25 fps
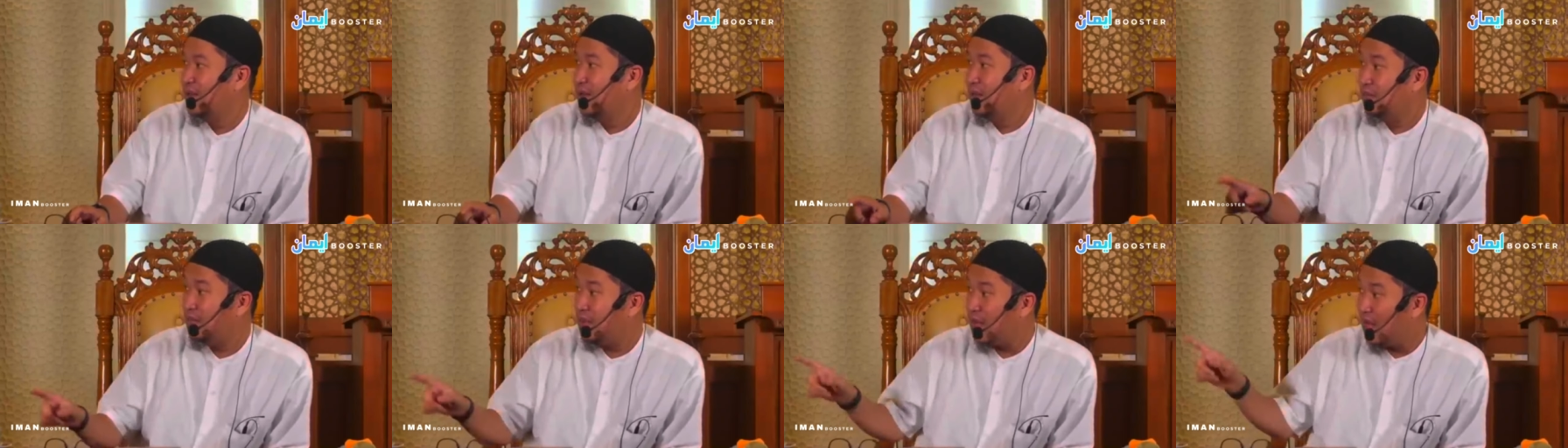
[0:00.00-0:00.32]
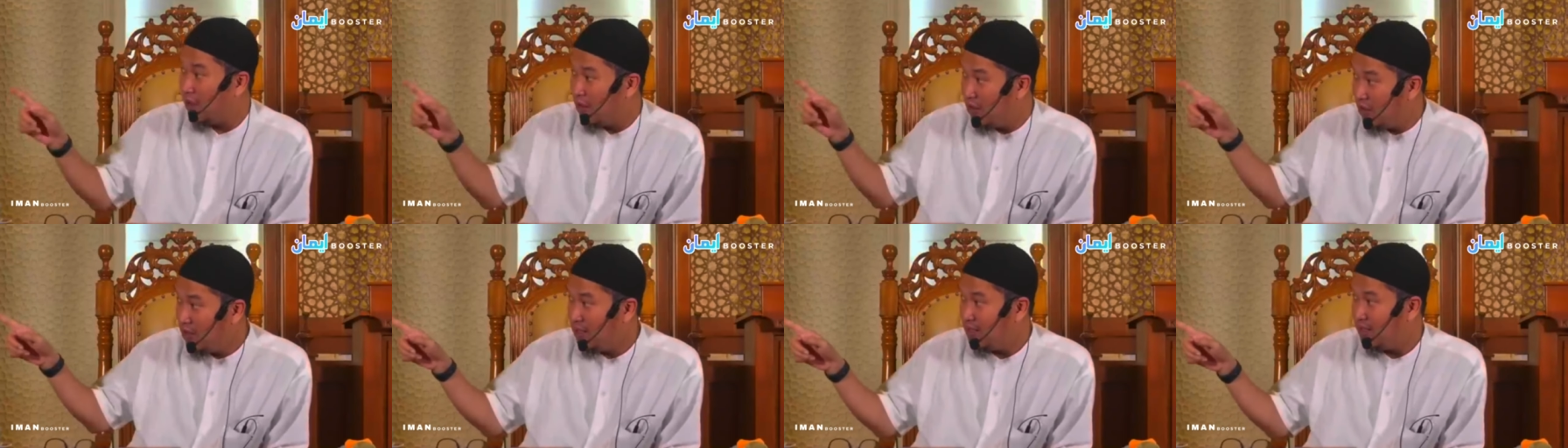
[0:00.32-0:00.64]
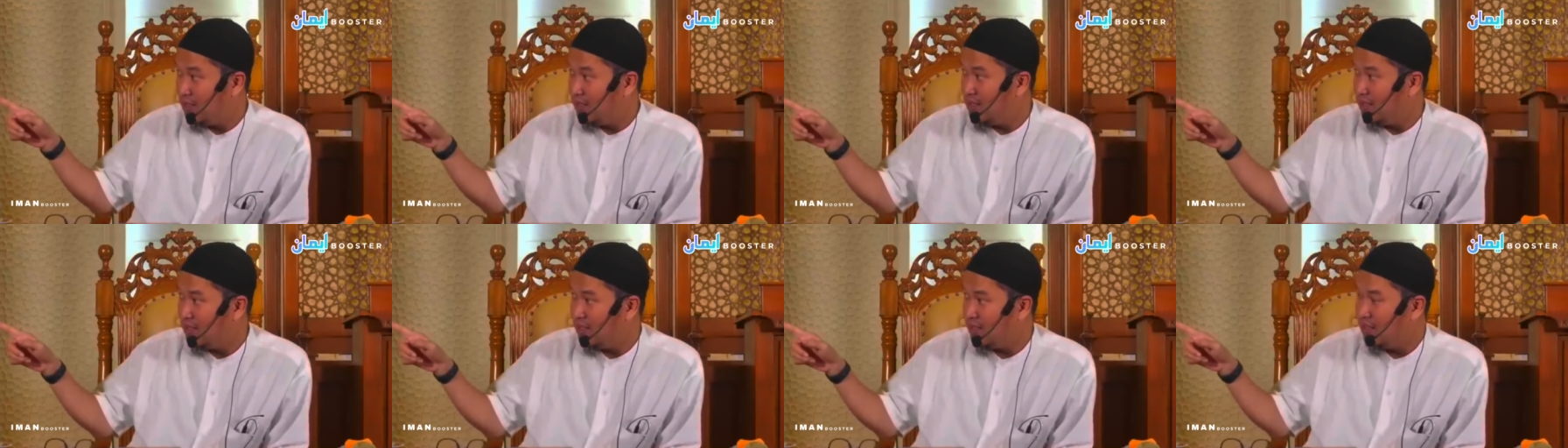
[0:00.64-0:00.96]
Pak
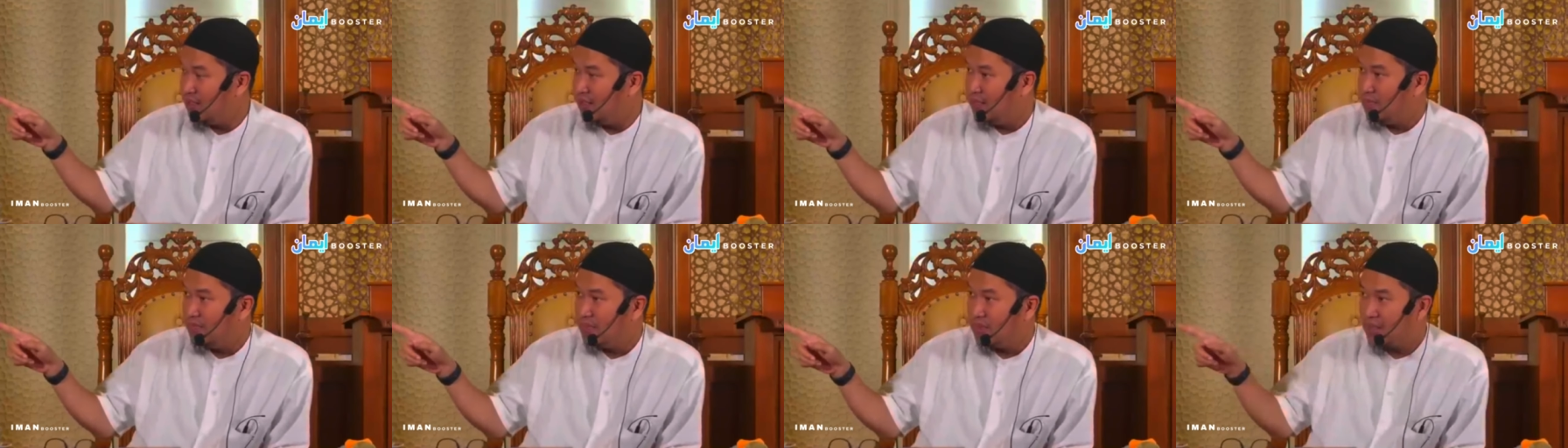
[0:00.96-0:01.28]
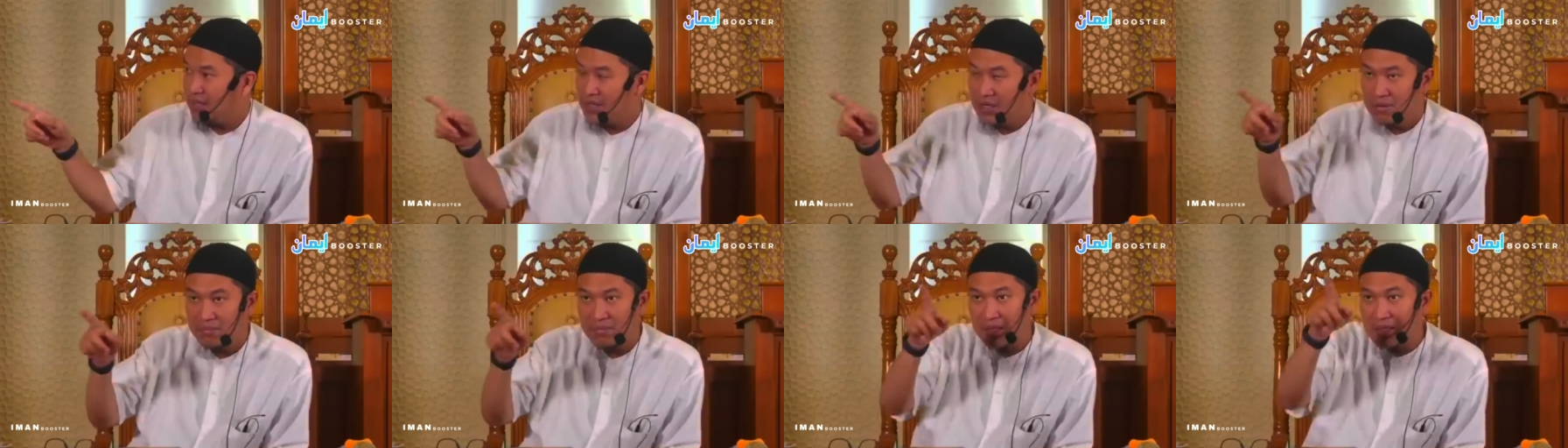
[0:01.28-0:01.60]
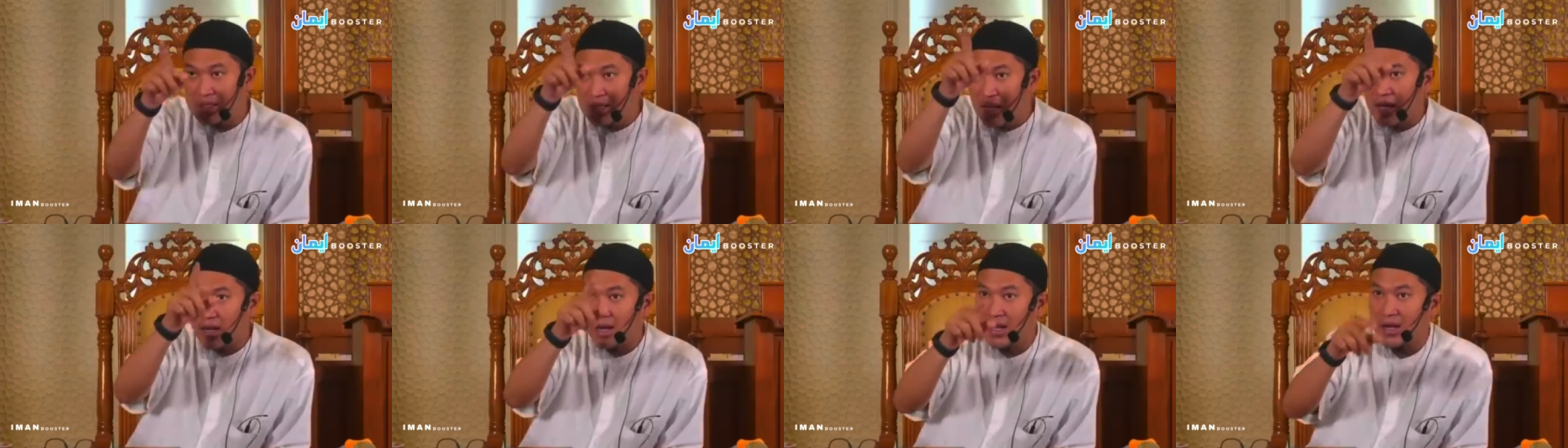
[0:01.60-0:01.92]
Ghani pergi
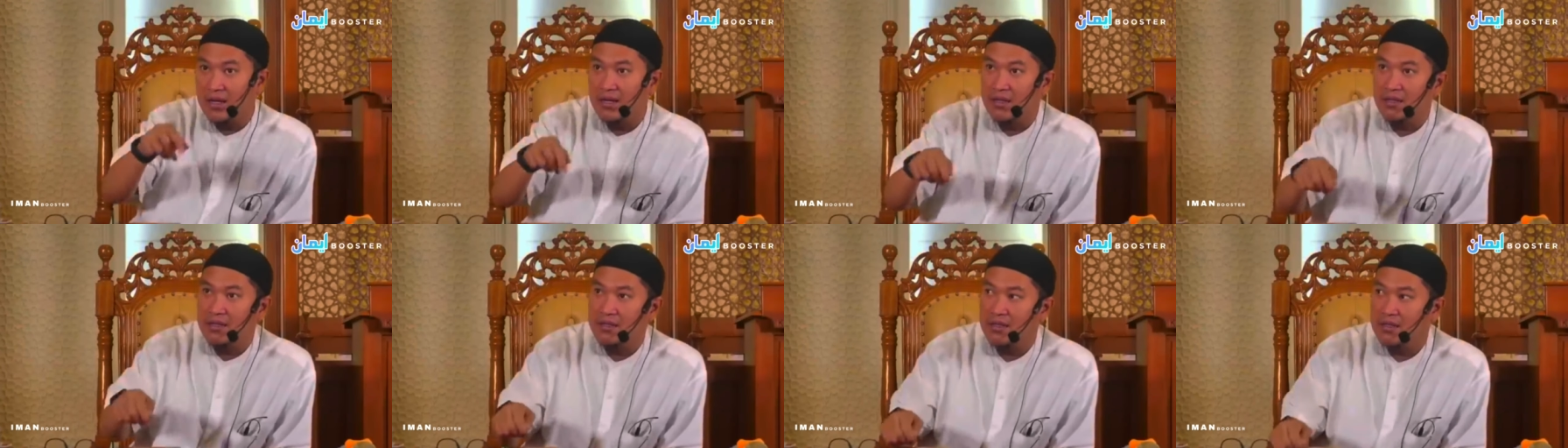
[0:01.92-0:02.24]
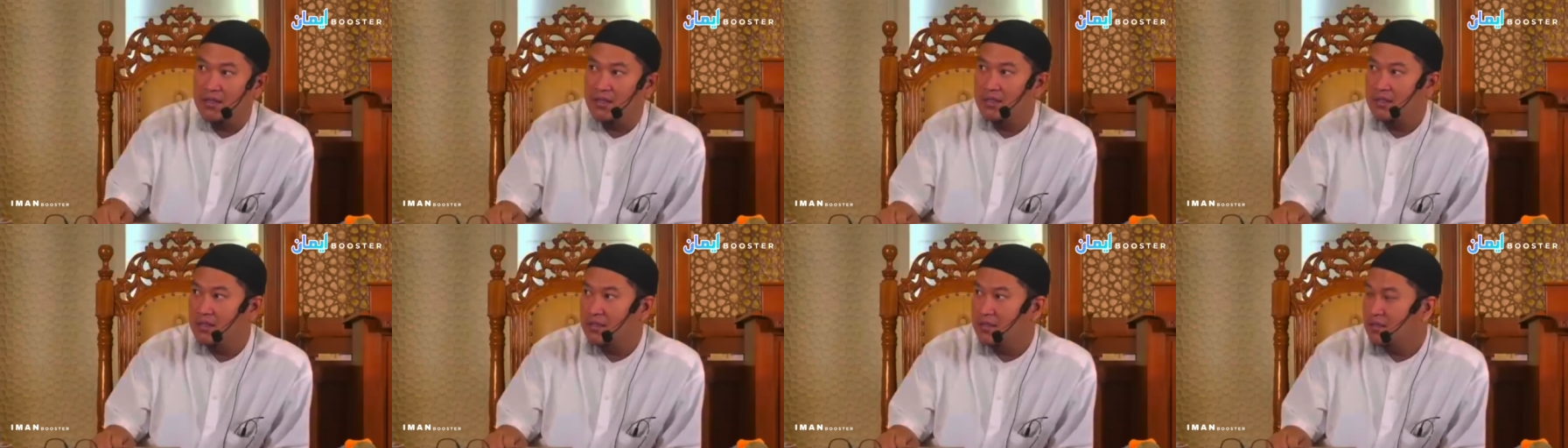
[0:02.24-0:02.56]
misalkan ke